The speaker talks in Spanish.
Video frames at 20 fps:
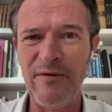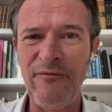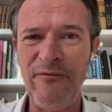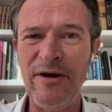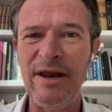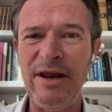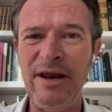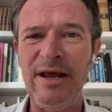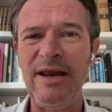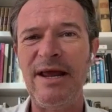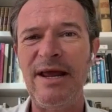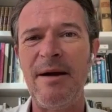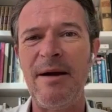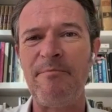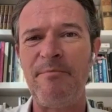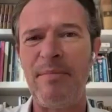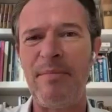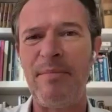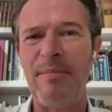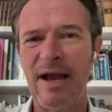
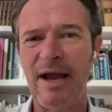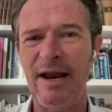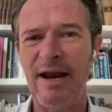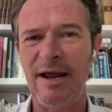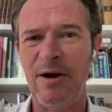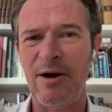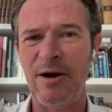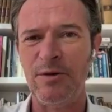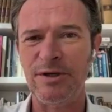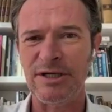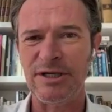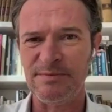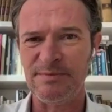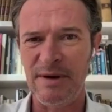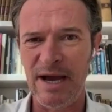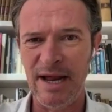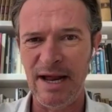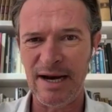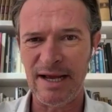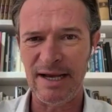preferirían Pacari a otras
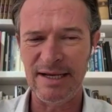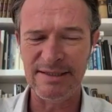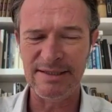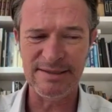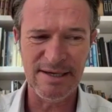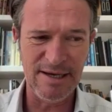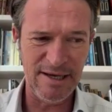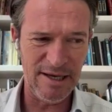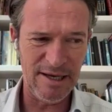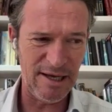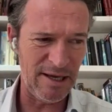marcas